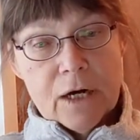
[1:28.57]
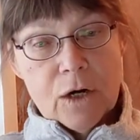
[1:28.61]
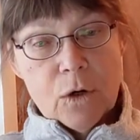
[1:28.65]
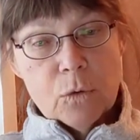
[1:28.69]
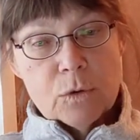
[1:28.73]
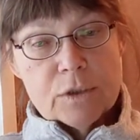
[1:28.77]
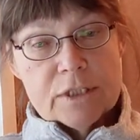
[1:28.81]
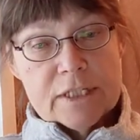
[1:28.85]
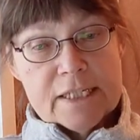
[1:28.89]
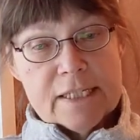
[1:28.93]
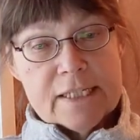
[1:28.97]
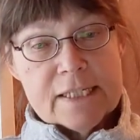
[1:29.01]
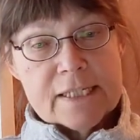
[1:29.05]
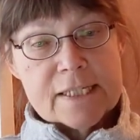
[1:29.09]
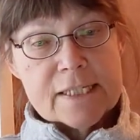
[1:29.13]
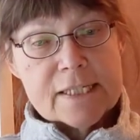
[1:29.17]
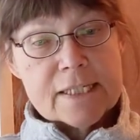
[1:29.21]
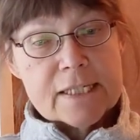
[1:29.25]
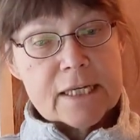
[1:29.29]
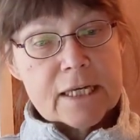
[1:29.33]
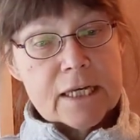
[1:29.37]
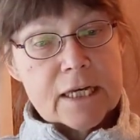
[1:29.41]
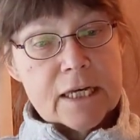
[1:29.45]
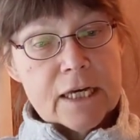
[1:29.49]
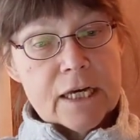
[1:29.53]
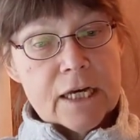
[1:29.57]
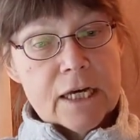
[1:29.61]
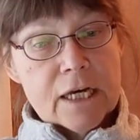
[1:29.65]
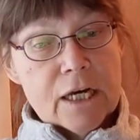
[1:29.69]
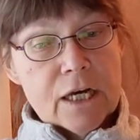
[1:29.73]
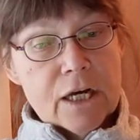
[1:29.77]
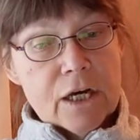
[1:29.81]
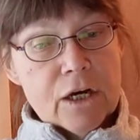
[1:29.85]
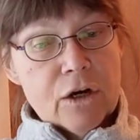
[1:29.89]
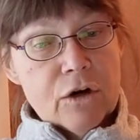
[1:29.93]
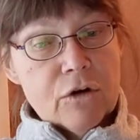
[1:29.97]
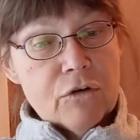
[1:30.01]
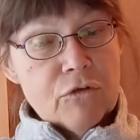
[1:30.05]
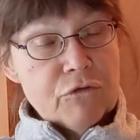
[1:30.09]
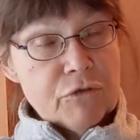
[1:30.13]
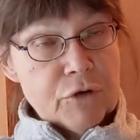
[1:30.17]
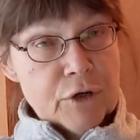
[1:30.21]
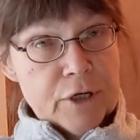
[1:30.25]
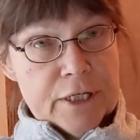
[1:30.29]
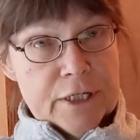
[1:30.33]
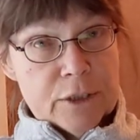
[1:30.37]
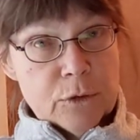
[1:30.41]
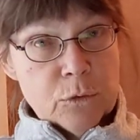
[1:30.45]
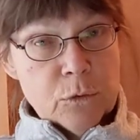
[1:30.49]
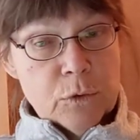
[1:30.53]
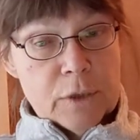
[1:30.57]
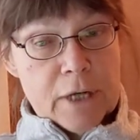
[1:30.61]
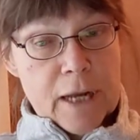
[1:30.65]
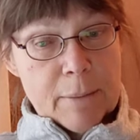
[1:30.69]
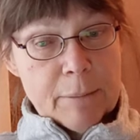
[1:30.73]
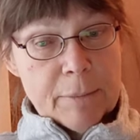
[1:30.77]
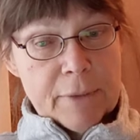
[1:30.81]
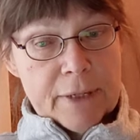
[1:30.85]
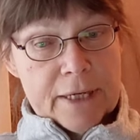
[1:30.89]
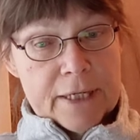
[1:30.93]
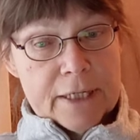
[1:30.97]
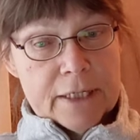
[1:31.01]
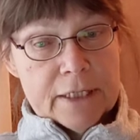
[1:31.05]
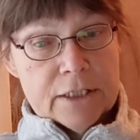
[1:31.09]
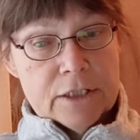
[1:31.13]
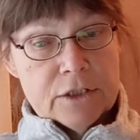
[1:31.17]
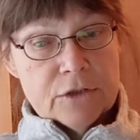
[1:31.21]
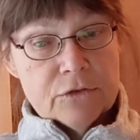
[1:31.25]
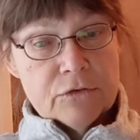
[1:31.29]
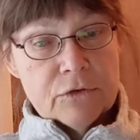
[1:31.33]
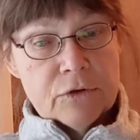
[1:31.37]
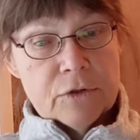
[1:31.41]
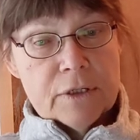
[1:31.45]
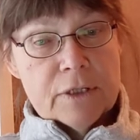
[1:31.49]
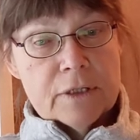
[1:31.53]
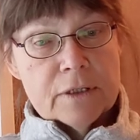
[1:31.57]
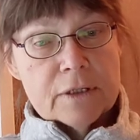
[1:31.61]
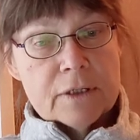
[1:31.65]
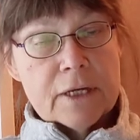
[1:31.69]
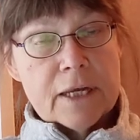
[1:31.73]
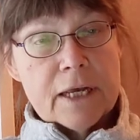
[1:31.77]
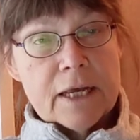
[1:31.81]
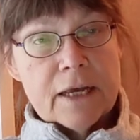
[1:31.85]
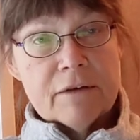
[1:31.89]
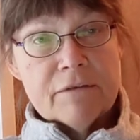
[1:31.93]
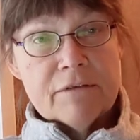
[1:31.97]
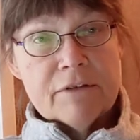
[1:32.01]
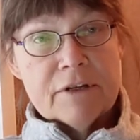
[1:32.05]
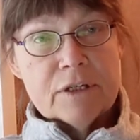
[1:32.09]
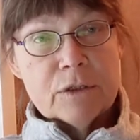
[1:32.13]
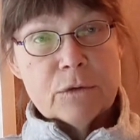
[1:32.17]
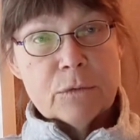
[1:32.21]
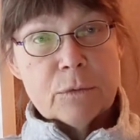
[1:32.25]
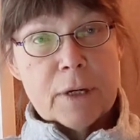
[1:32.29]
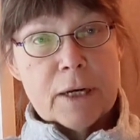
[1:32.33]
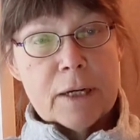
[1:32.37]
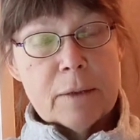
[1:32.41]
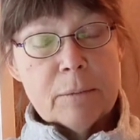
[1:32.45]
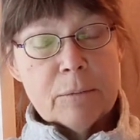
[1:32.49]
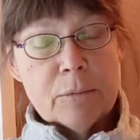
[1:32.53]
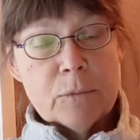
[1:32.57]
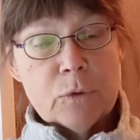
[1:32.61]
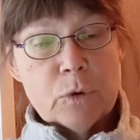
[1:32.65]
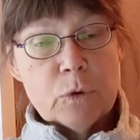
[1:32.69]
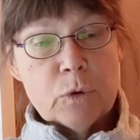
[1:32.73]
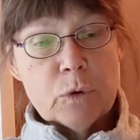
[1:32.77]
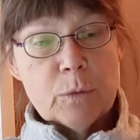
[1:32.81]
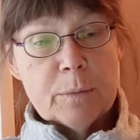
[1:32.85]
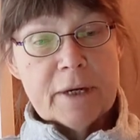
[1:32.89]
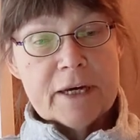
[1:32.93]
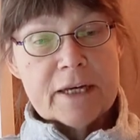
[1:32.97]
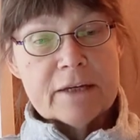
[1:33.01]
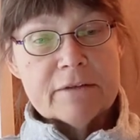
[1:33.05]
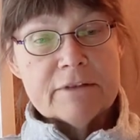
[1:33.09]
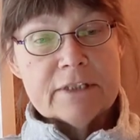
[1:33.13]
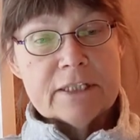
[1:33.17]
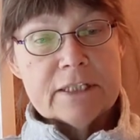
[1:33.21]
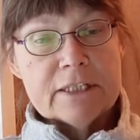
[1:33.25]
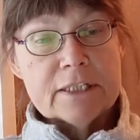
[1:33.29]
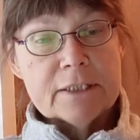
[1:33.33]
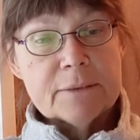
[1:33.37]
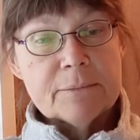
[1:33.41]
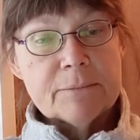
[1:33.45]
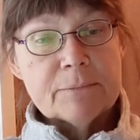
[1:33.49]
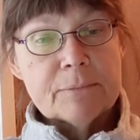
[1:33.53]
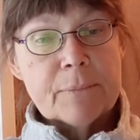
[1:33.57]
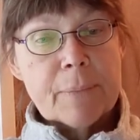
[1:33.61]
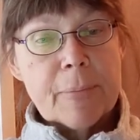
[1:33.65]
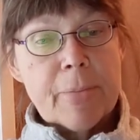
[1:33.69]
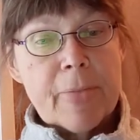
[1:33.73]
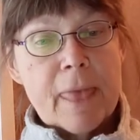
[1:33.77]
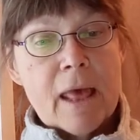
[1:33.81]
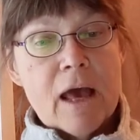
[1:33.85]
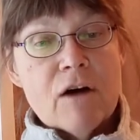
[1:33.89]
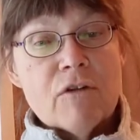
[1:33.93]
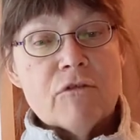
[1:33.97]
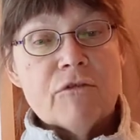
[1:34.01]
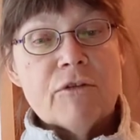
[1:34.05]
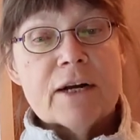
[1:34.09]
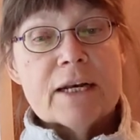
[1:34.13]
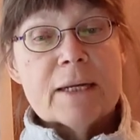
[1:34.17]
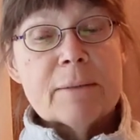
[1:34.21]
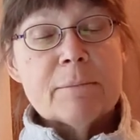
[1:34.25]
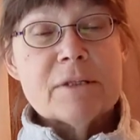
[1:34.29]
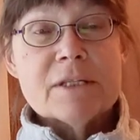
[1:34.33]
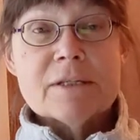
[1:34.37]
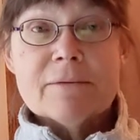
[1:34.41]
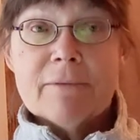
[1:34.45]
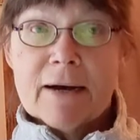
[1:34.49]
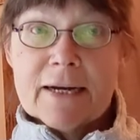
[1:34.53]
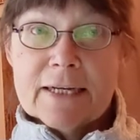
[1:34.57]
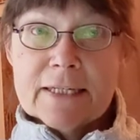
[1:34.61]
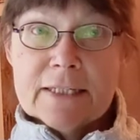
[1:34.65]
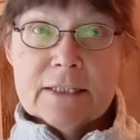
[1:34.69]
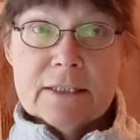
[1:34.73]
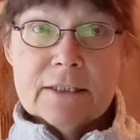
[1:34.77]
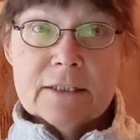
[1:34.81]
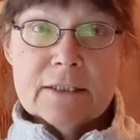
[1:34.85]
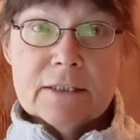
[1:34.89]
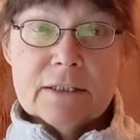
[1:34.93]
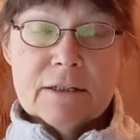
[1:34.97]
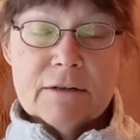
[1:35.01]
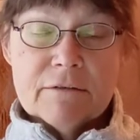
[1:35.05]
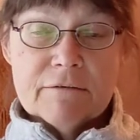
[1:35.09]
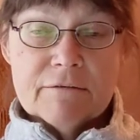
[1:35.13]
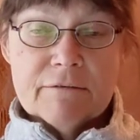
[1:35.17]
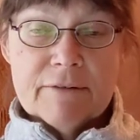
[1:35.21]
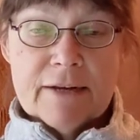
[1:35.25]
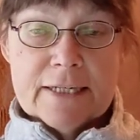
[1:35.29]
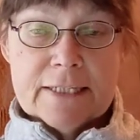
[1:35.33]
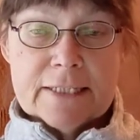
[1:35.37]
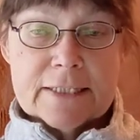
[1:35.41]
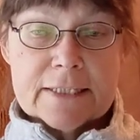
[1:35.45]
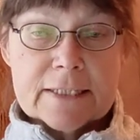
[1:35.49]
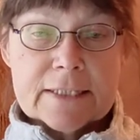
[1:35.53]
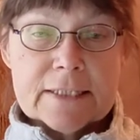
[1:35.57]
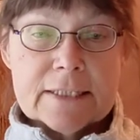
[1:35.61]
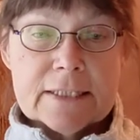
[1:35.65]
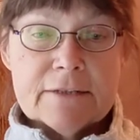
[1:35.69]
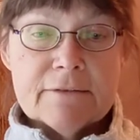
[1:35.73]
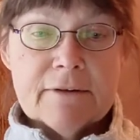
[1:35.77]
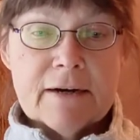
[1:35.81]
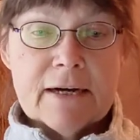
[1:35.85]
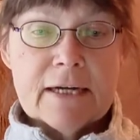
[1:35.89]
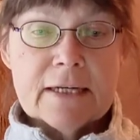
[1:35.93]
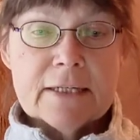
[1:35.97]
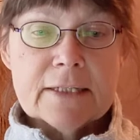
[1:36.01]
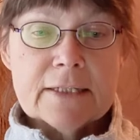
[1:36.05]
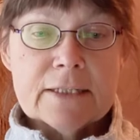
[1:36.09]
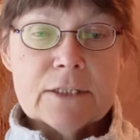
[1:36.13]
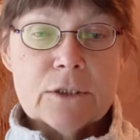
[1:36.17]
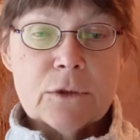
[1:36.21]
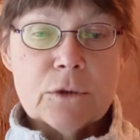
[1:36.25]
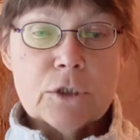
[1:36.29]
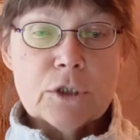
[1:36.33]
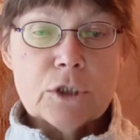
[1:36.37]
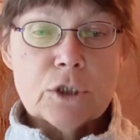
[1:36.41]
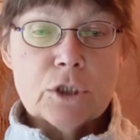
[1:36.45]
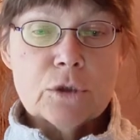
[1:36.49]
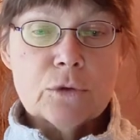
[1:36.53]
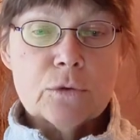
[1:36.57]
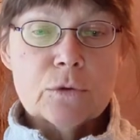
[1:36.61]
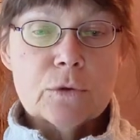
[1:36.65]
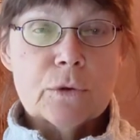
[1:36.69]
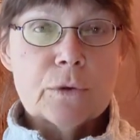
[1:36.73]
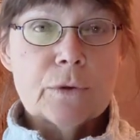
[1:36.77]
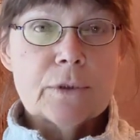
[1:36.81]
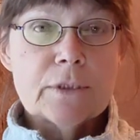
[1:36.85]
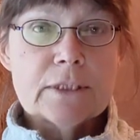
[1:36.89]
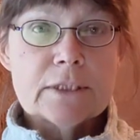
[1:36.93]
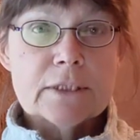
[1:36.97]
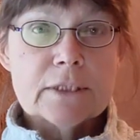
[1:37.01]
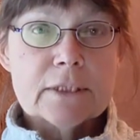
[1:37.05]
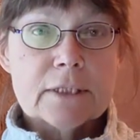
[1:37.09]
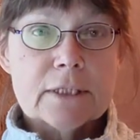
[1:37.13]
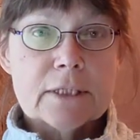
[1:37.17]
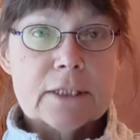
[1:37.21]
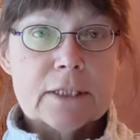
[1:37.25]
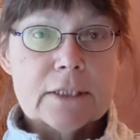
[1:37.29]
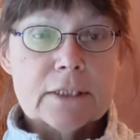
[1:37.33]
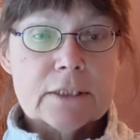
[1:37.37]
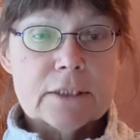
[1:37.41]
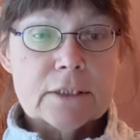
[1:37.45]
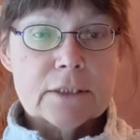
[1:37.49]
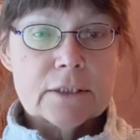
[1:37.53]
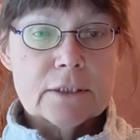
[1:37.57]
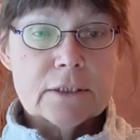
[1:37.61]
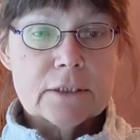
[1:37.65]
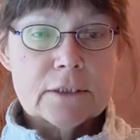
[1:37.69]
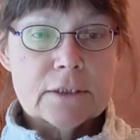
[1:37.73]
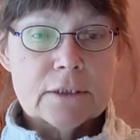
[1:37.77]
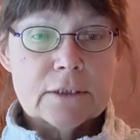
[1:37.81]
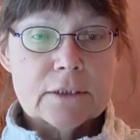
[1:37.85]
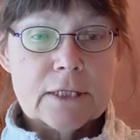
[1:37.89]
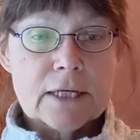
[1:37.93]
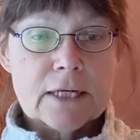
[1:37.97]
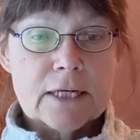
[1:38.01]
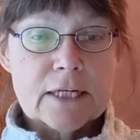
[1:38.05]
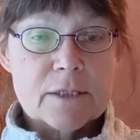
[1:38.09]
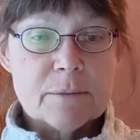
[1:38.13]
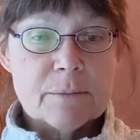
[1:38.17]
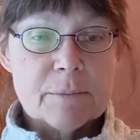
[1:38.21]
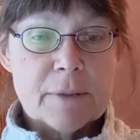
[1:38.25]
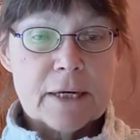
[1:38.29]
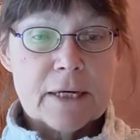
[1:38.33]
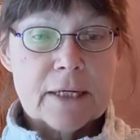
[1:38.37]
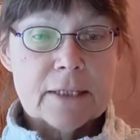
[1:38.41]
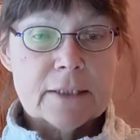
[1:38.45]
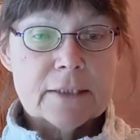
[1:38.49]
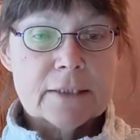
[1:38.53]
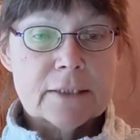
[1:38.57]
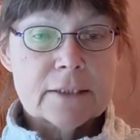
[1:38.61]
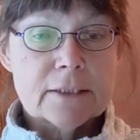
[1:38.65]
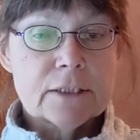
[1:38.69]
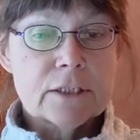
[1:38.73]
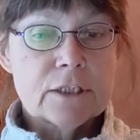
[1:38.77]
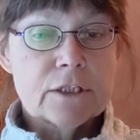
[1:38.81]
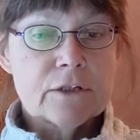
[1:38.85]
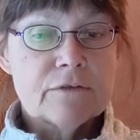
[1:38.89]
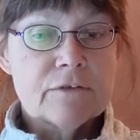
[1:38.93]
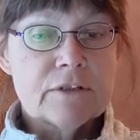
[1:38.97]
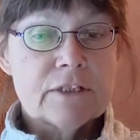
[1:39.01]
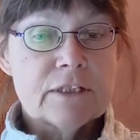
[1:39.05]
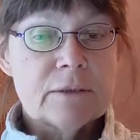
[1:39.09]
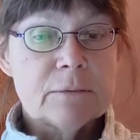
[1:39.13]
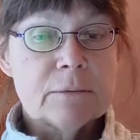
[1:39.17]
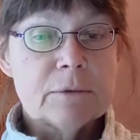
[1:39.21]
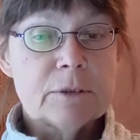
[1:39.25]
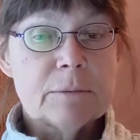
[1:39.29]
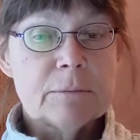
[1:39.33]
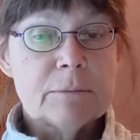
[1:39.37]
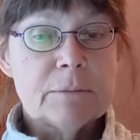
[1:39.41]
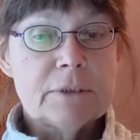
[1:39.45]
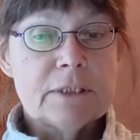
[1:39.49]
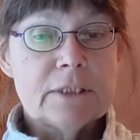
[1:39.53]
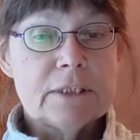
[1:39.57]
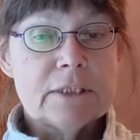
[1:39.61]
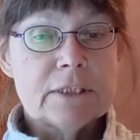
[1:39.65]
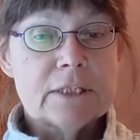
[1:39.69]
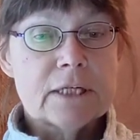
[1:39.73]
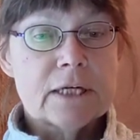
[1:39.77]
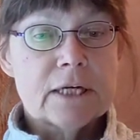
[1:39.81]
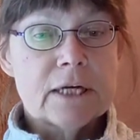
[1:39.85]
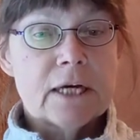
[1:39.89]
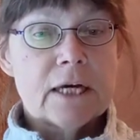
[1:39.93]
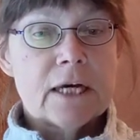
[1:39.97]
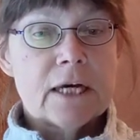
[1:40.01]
Und dies völlig unabhängig von eventuellem Übergewicht. Vor dem Zweiten Weltkrieg waren die deutschen und österreichischen Experten sich auf diesem Gebiet